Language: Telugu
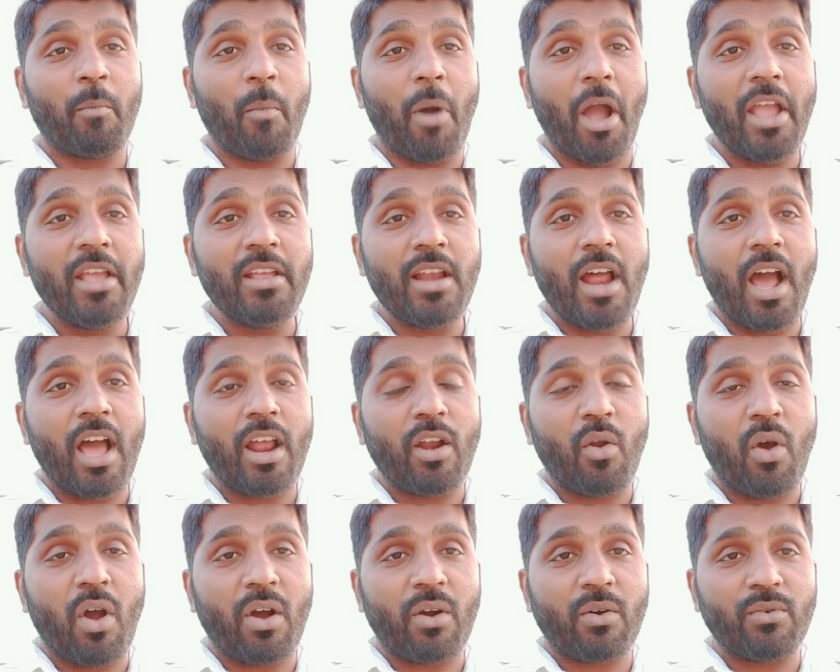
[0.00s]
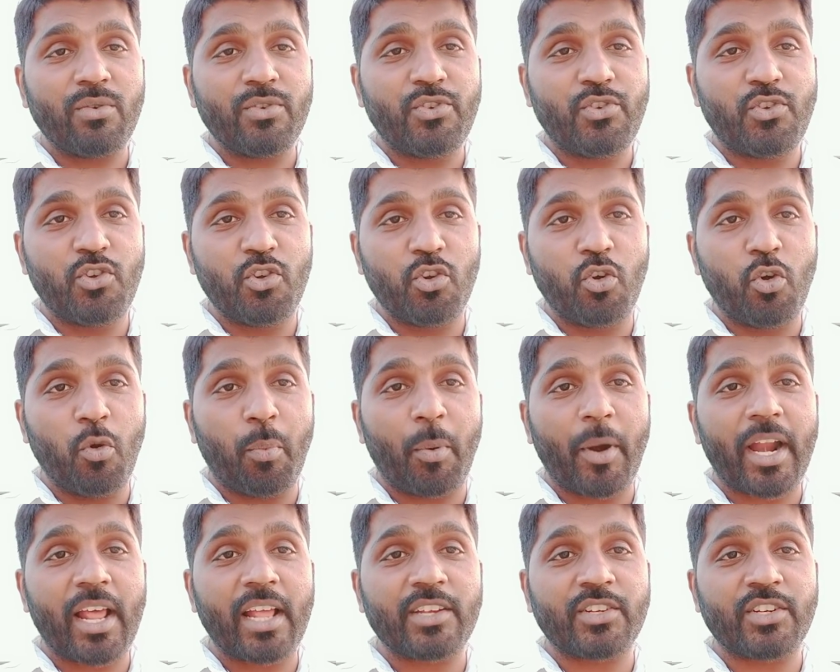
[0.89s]
మహిళా లోకం
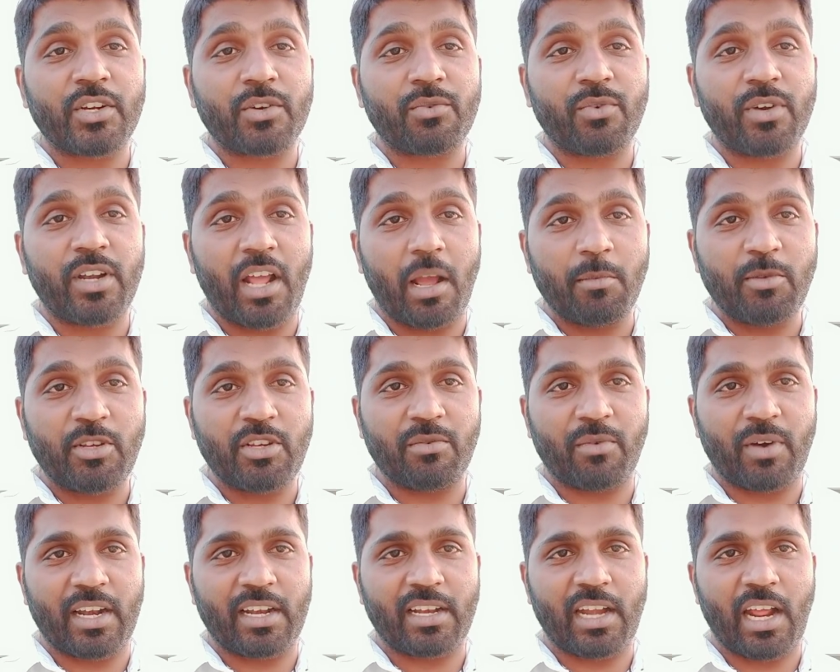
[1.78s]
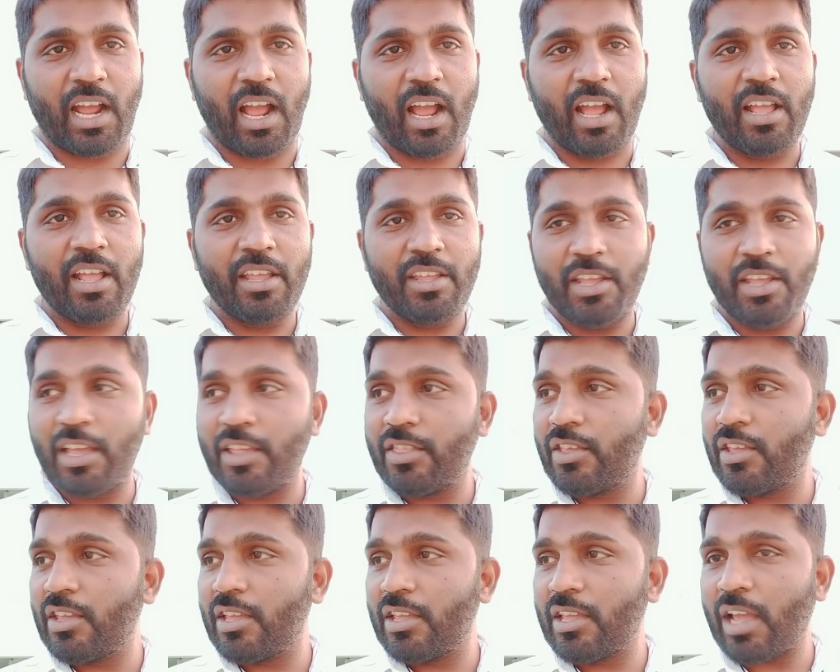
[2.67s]
సిగ్గుపడాల్సినటువంటి అంశం అంట
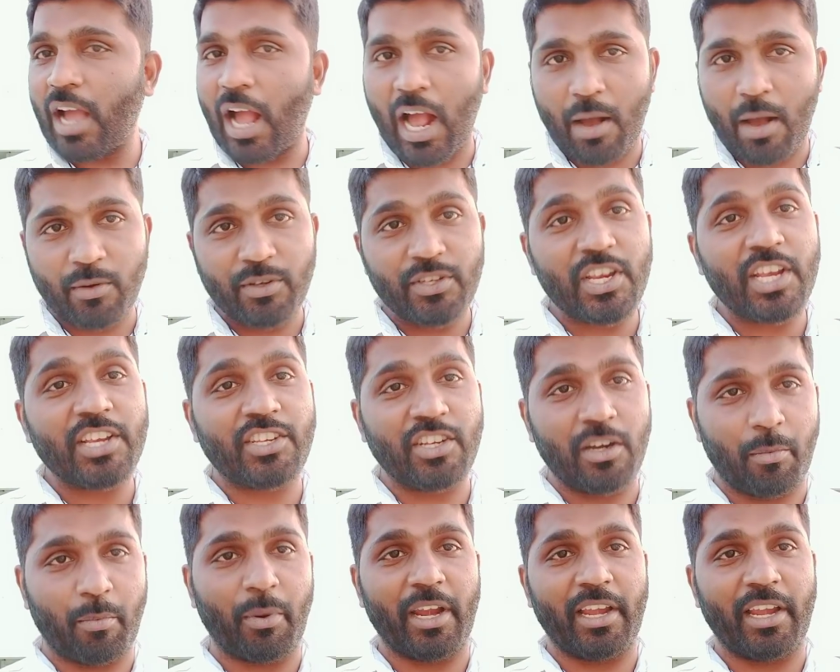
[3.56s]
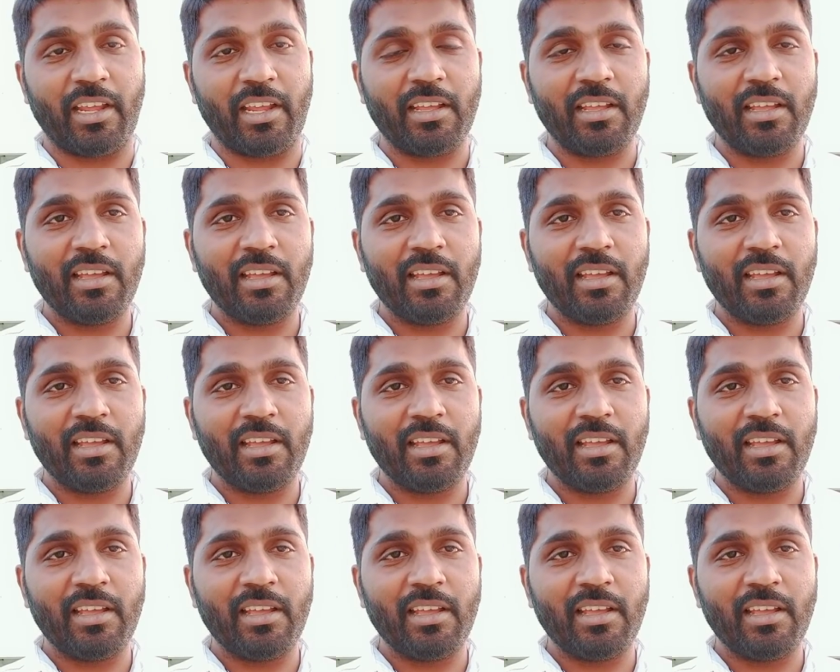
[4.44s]
ఏది ఆమె చేసిన పని